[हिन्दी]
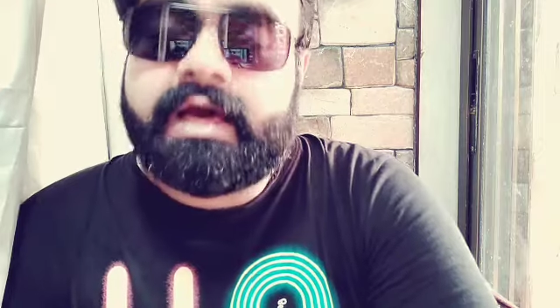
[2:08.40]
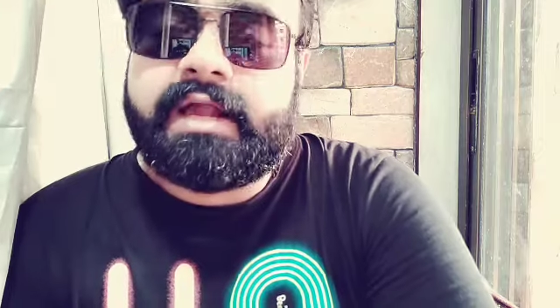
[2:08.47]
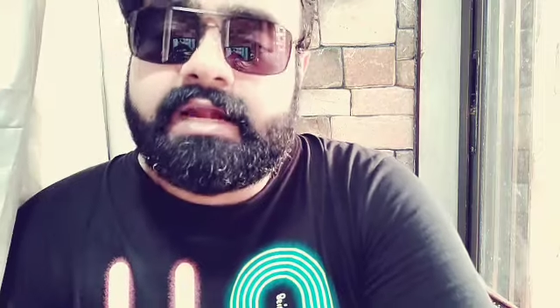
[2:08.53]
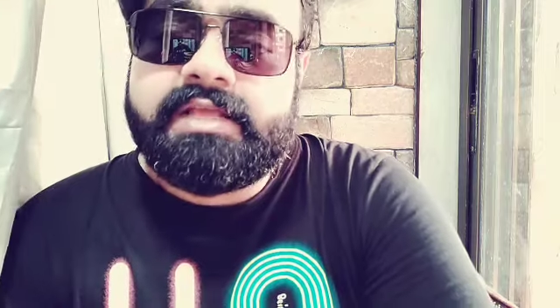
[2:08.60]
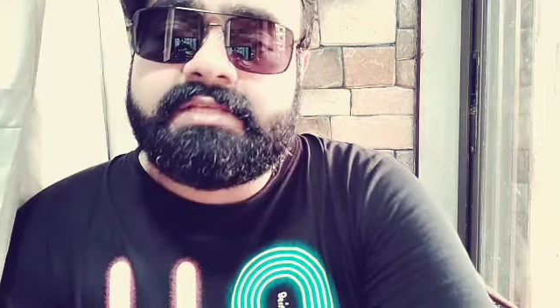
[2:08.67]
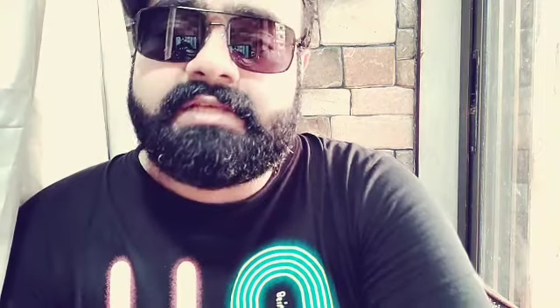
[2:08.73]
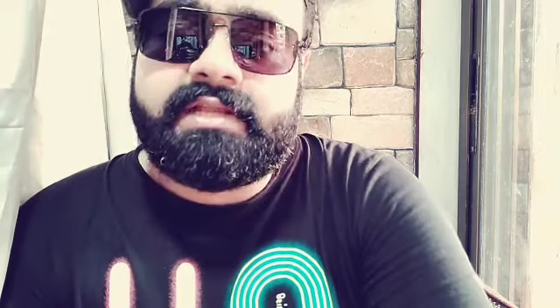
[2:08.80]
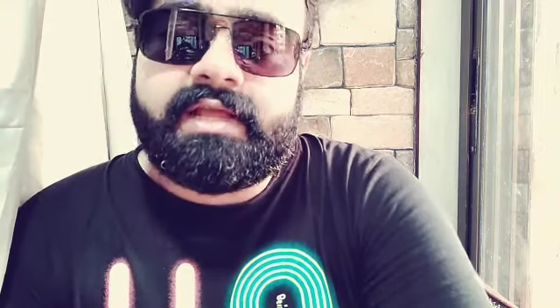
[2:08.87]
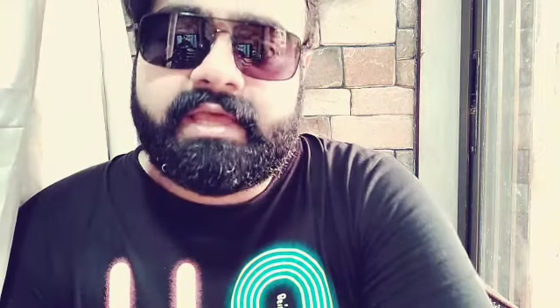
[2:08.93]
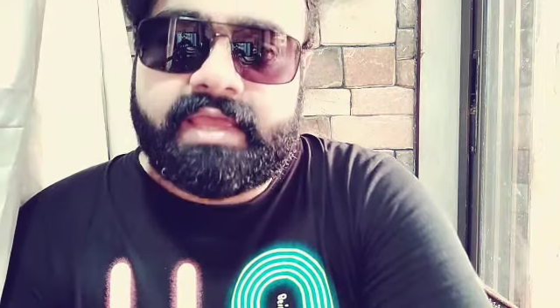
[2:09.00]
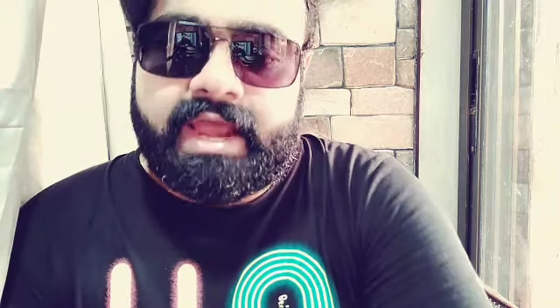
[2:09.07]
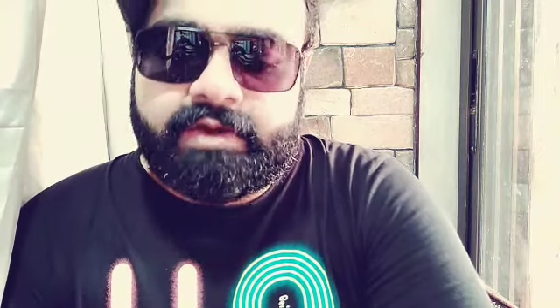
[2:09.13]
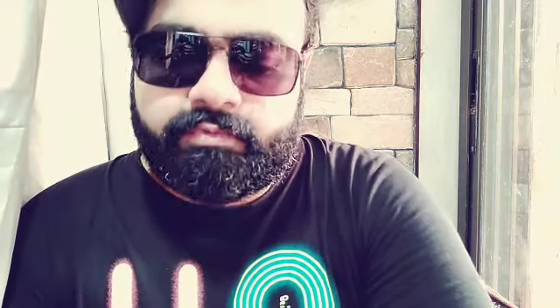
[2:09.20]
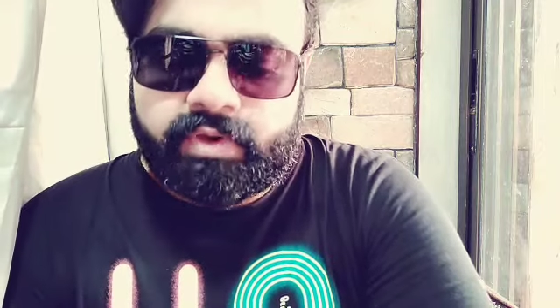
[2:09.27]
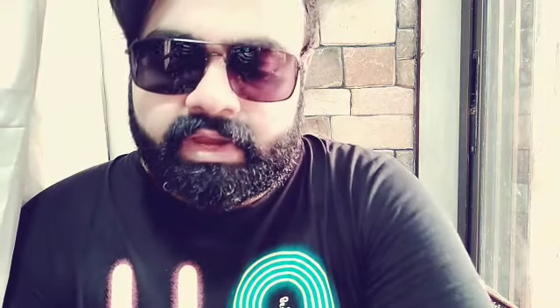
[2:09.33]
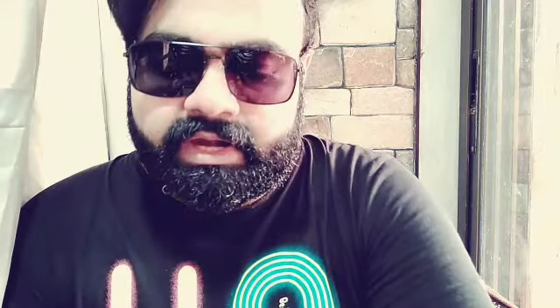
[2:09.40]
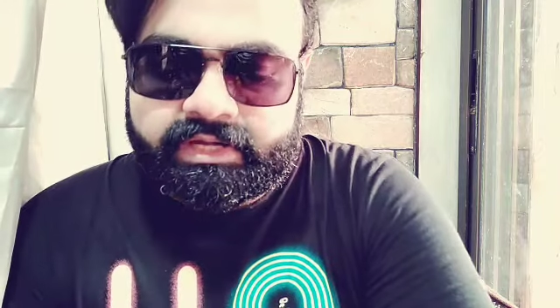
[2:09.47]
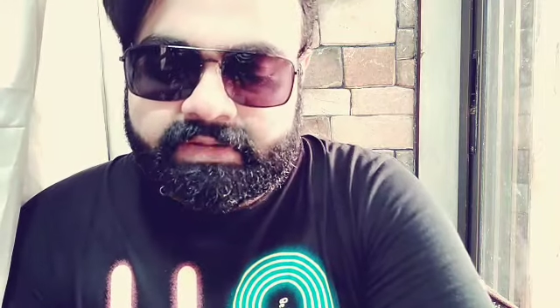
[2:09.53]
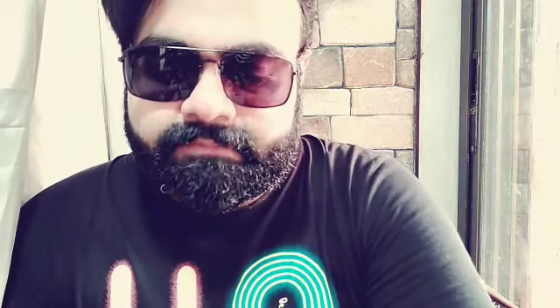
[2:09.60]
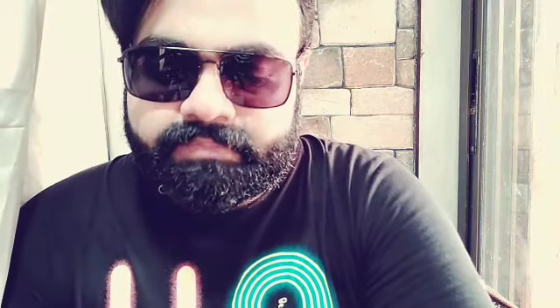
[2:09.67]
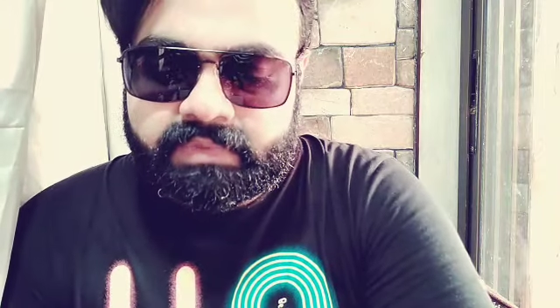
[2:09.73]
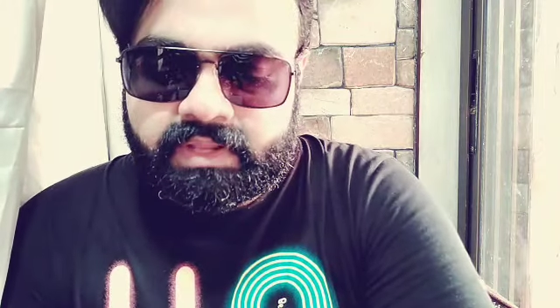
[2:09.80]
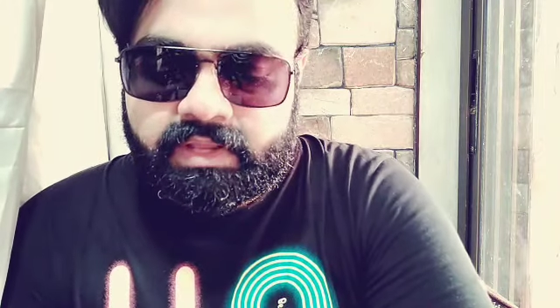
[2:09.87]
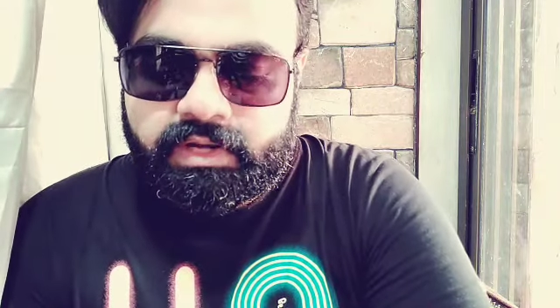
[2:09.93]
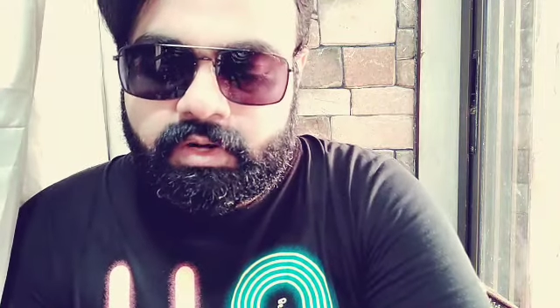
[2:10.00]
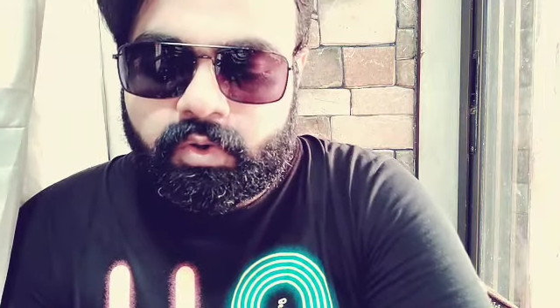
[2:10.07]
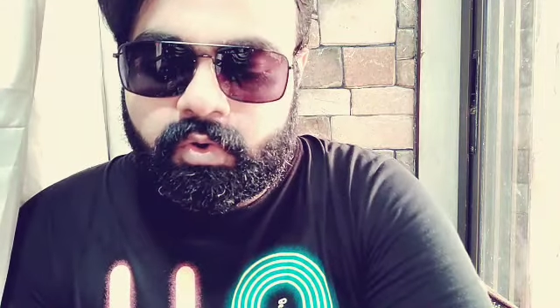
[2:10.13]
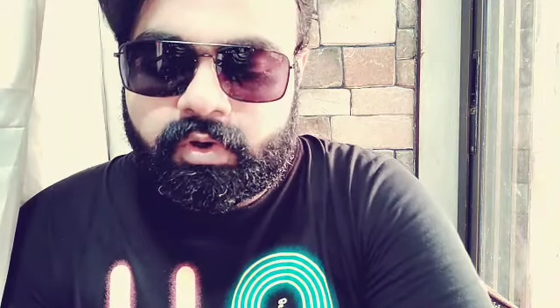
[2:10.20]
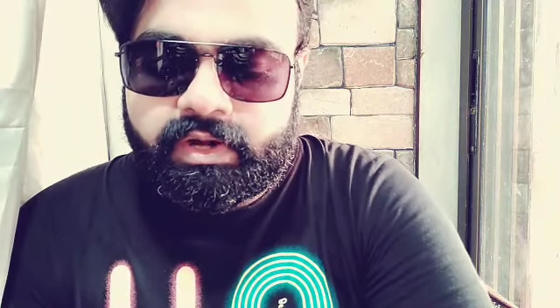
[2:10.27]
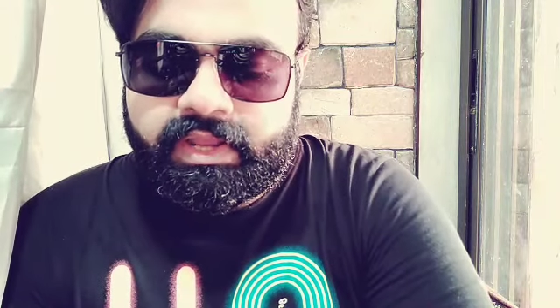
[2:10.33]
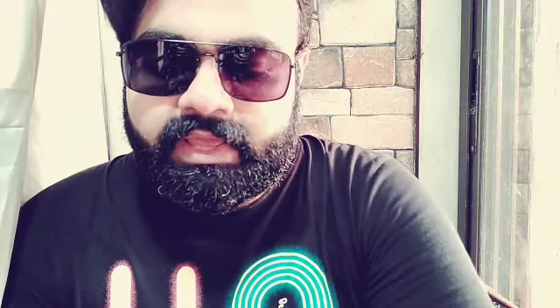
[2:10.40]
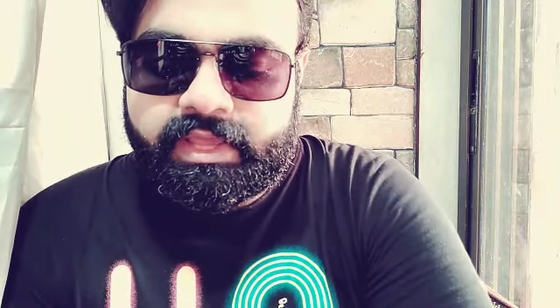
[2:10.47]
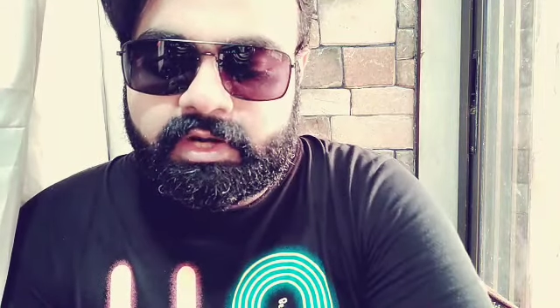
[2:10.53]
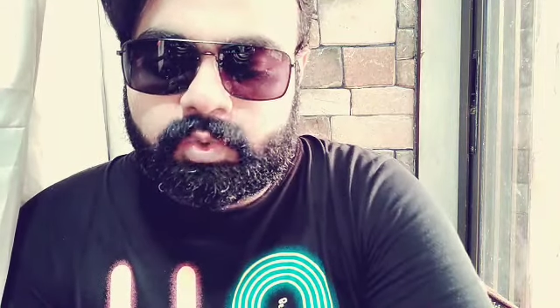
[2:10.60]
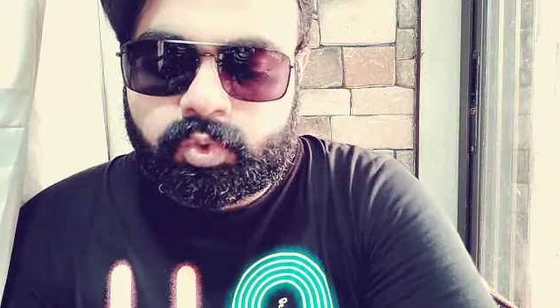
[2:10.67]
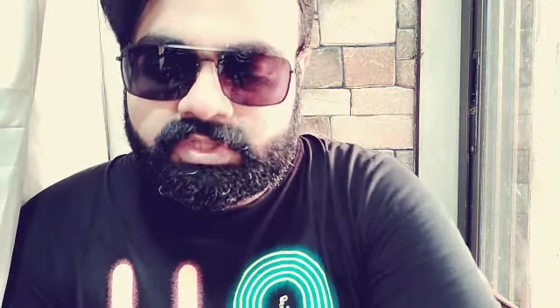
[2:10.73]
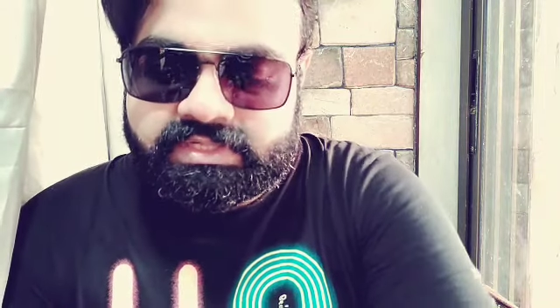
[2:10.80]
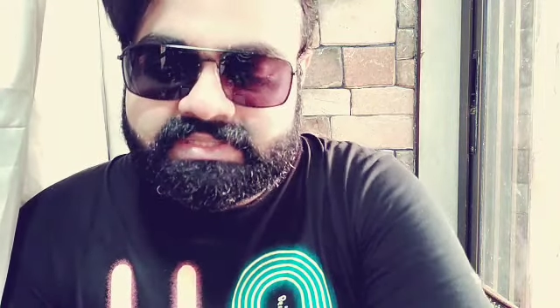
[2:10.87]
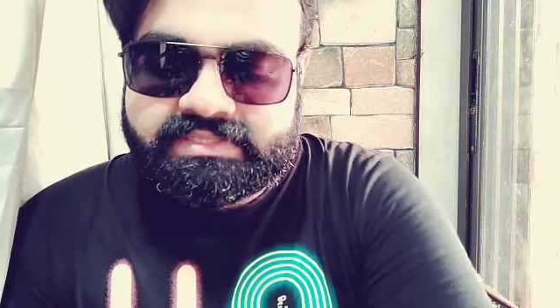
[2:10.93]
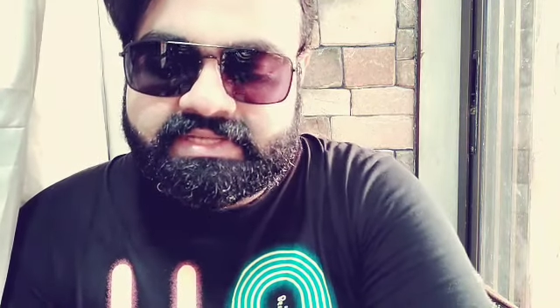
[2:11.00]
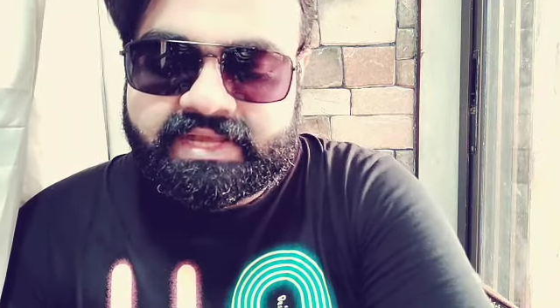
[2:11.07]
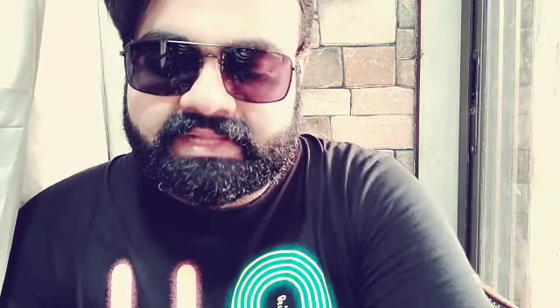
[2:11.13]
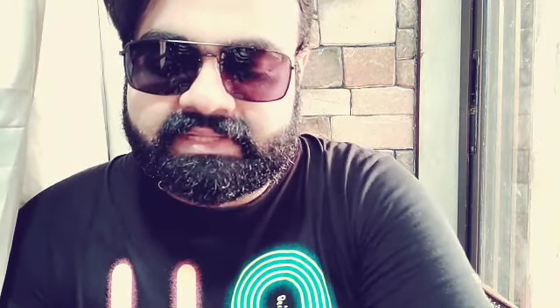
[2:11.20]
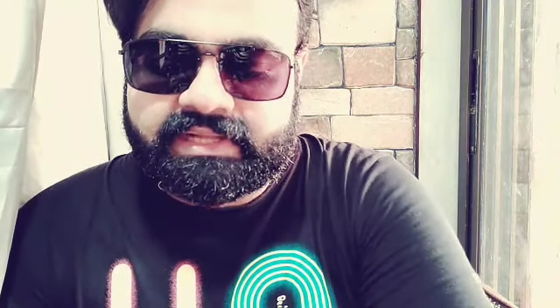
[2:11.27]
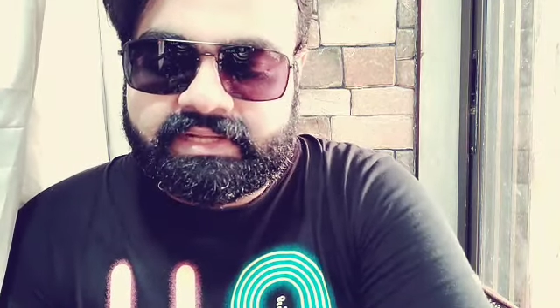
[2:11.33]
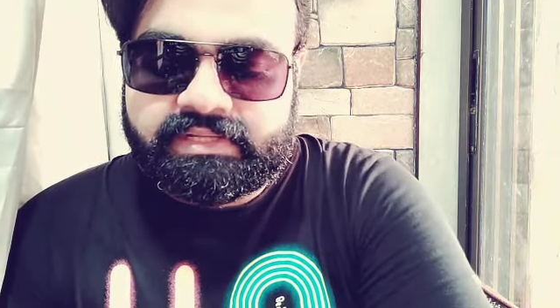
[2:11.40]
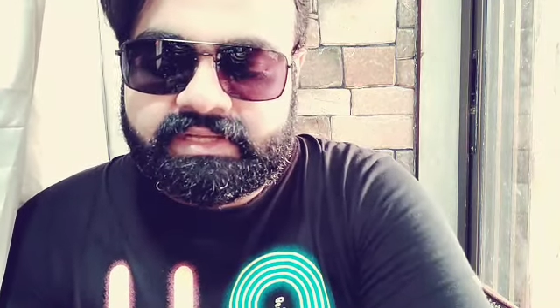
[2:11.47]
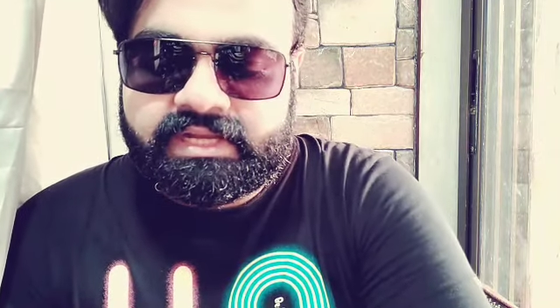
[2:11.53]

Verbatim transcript: करनी सेना के एडवोकेट हैं इन लोगों ने एक नोटिस दिया था